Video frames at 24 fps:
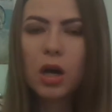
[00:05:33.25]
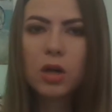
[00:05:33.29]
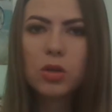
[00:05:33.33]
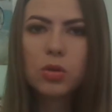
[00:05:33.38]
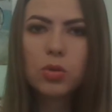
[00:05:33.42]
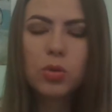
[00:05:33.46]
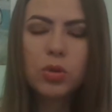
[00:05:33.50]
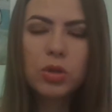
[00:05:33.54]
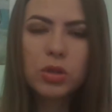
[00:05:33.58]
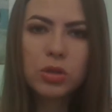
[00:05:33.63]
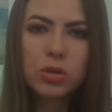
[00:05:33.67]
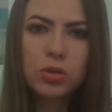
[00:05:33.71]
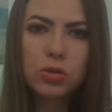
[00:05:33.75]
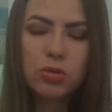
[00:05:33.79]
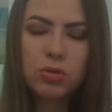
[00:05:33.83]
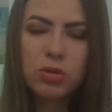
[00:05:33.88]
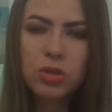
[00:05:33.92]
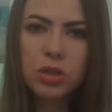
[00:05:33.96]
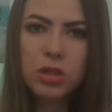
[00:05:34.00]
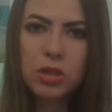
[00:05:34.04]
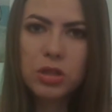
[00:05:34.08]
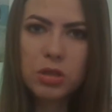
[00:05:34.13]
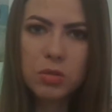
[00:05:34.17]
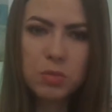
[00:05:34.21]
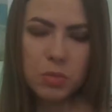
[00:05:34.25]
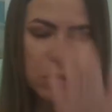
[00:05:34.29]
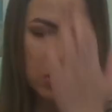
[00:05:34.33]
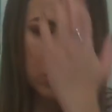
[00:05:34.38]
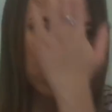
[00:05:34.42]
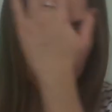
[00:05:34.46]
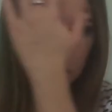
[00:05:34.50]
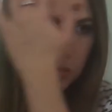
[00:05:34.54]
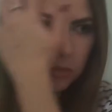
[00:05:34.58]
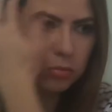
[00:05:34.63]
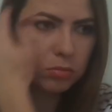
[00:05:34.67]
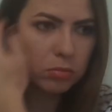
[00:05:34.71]
Но это судить не
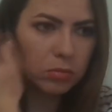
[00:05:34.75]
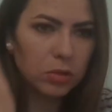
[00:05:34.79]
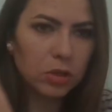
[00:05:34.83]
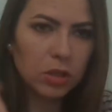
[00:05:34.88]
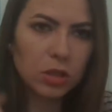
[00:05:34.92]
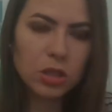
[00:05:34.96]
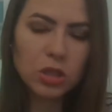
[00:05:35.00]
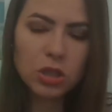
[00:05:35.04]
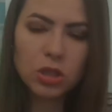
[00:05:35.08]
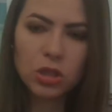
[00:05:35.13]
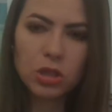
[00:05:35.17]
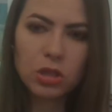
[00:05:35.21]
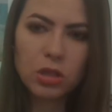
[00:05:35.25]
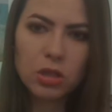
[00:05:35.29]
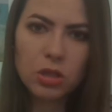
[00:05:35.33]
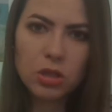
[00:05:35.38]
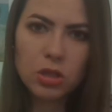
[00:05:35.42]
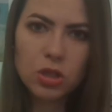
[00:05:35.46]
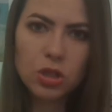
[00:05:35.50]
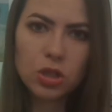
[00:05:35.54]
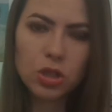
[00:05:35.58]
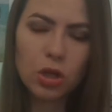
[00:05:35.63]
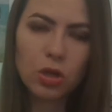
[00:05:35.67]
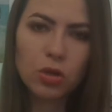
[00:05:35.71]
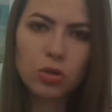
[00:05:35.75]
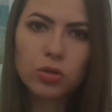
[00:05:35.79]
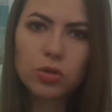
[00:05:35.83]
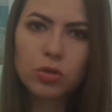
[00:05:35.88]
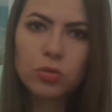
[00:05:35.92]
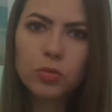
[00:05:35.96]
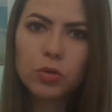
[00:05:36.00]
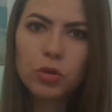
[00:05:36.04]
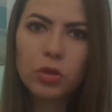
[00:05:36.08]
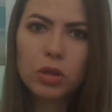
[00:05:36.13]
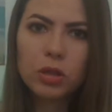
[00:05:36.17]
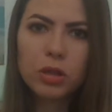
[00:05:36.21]
мне. Конечно, я не считаю, что
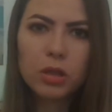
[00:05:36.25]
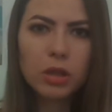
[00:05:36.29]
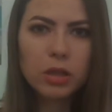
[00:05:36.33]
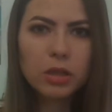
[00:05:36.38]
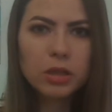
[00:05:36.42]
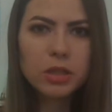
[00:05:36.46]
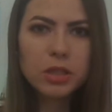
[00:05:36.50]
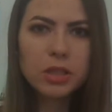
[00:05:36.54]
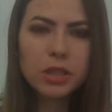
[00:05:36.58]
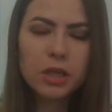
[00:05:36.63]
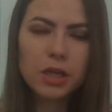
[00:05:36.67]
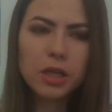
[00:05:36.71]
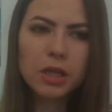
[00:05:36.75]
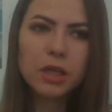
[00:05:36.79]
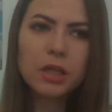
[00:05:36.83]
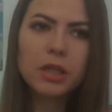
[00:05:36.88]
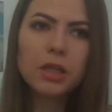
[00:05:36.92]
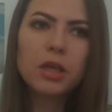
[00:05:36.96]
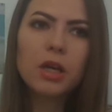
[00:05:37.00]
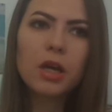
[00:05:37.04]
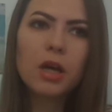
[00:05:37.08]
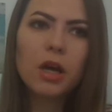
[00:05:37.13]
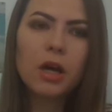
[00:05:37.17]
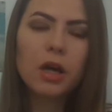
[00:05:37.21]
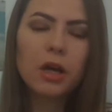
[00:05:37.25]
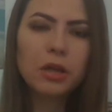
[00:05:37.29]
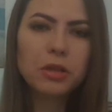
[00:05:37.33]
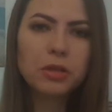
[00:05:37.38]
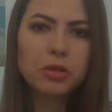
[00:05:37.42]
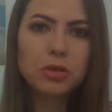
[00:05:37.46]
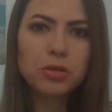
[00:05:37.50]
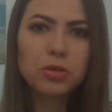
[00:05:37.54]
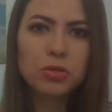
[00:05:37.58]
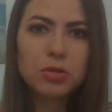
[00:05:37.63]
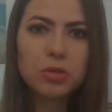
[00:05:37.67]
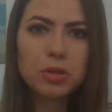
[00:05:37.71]
мой канал идеальный.
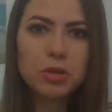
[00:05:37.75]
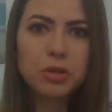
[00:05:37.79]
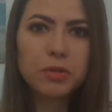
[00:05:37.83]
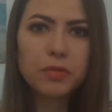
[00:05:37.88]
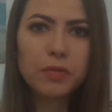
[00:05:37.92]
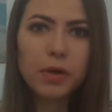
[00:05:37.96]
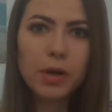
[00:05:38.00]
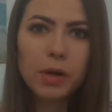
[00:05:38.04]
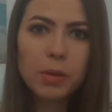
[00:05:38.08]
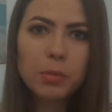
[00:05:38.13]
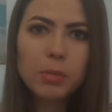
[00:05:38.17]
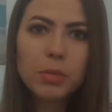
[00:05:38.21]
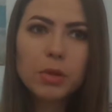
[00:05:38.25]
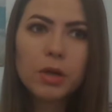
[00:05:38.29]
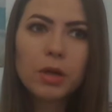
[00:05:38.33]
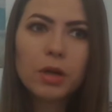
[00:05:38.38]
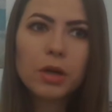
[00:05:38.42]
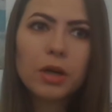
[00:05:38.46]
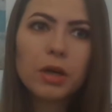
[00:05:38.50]
Это судить вам.